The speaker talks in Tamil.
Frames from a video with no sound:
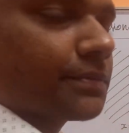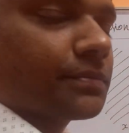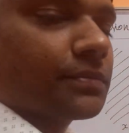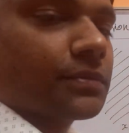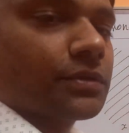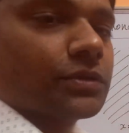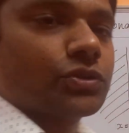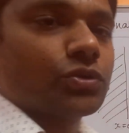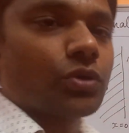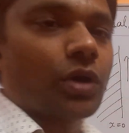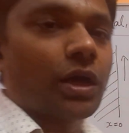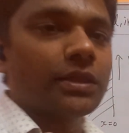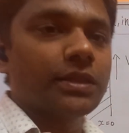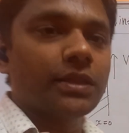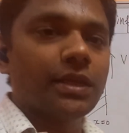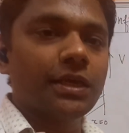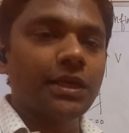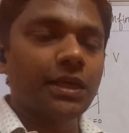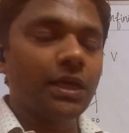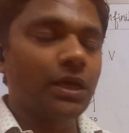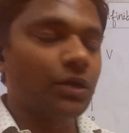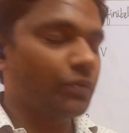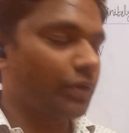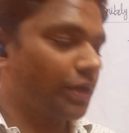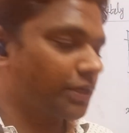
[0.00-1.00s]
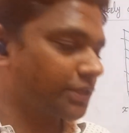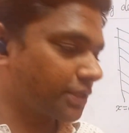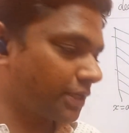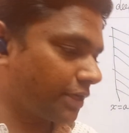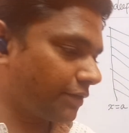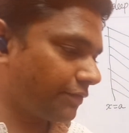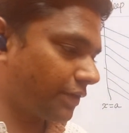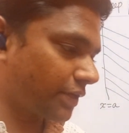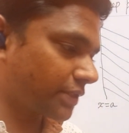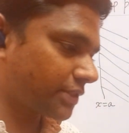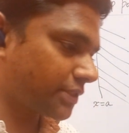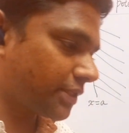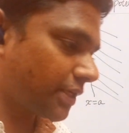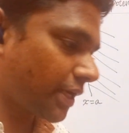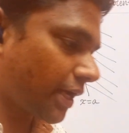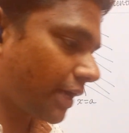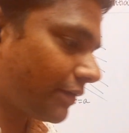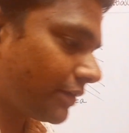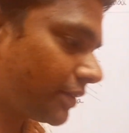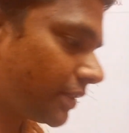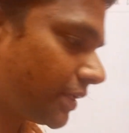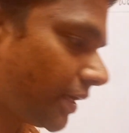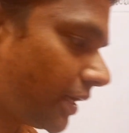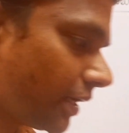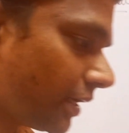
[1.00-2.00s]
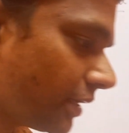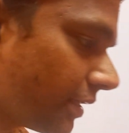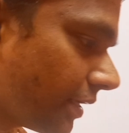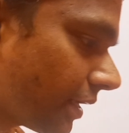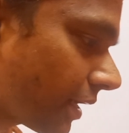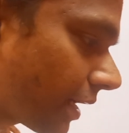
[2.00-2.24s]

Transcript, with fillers: இருக்கு ஸோ அந்த ஈக்குவேஷனை ஃபர்ஸ்ட் நான் வந்து